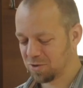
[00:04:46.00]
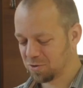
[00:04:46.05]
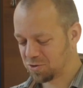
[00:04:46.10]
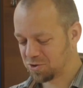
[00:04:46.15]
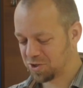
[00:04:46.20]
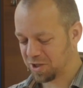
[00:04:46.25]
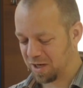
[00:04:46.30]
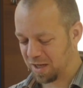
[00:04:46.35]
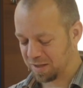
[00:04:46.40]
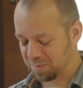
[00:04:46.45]
od
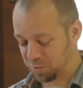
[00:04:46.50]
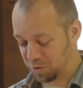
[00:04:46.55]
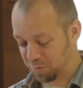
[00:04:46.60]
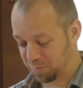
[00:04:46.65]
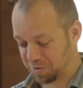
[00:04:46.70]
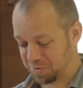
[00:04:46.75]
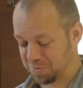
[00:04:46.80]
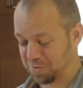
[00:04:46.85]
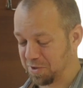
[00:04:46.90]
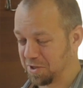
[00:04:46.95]
trzech lat mi
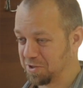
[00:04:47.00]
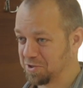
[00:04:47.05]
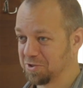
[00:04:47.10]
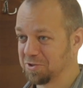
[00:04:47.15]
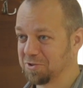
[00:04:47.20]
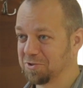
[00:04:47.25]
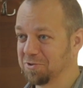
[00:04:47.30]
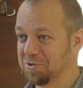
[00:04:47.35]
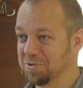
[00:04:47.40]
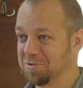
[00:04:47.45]
obiecujecie.
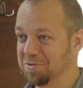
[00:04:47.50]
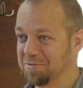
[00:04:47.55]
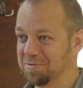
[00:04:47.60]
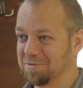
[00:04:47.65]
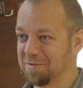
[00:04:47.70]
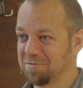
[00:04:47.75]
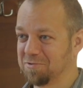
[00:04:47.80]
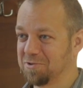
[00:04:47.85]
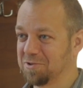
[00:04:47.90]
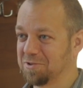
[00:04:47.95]
I
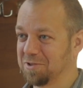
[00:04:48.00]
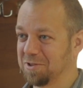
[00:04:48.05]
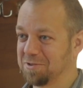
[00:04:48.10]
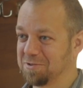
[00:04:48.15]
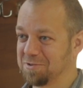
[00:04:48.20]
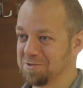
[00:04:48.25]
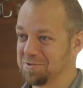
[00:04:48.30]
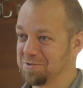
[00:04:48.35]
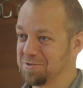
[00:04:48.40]
mm, no to